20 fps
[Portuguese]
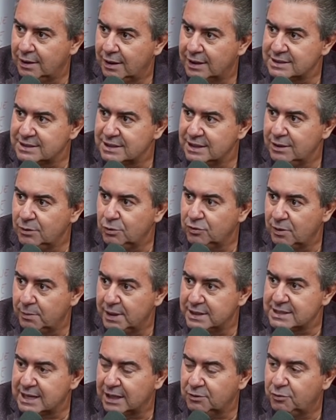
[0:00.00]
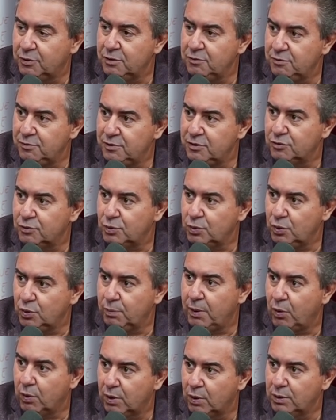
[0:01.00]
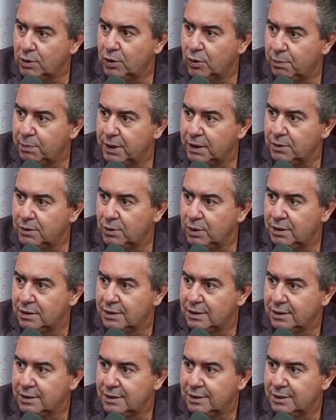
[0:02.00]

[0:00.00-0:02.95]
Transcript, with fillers: assim o semezato foi visto no balcão da copiadora